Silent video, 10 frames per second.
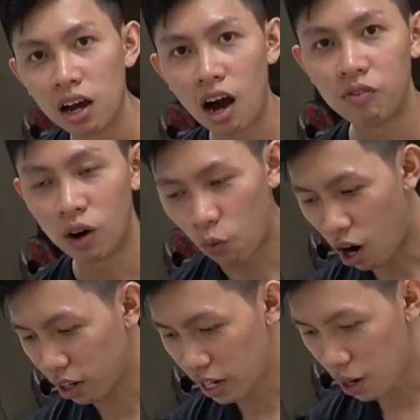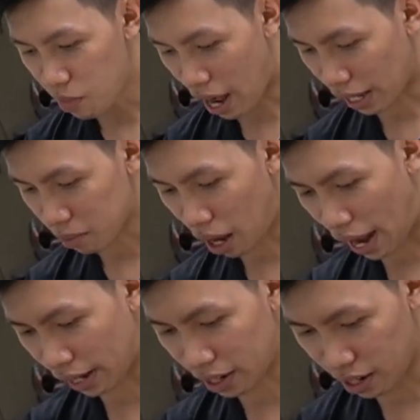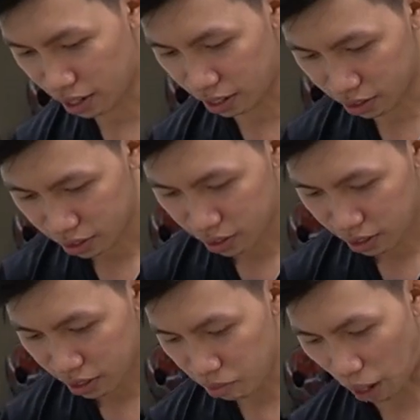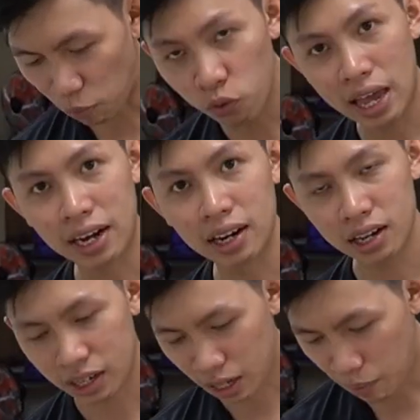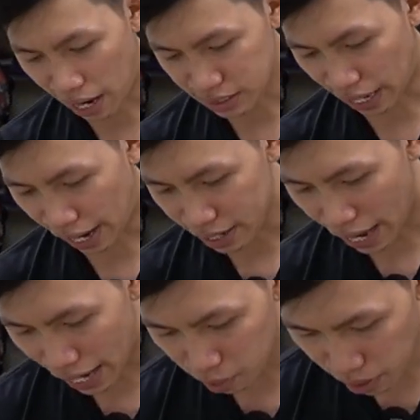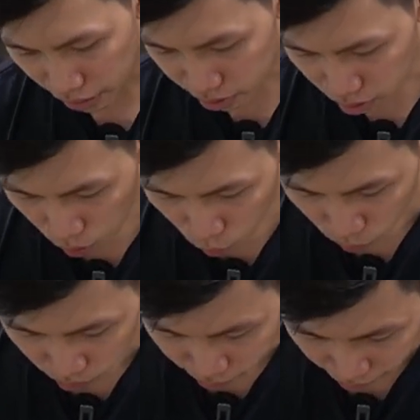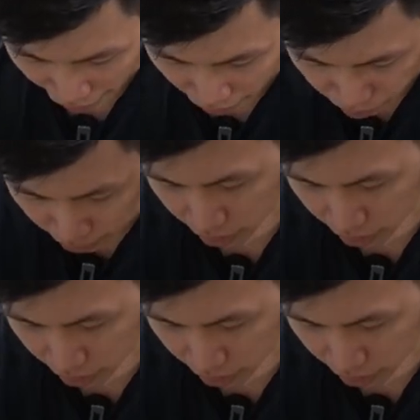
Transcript: Còn phần quần, nếu mà các bạn muốn nhanh á, các bạn sẽ dán cái miếng này trước luôn. Dán hai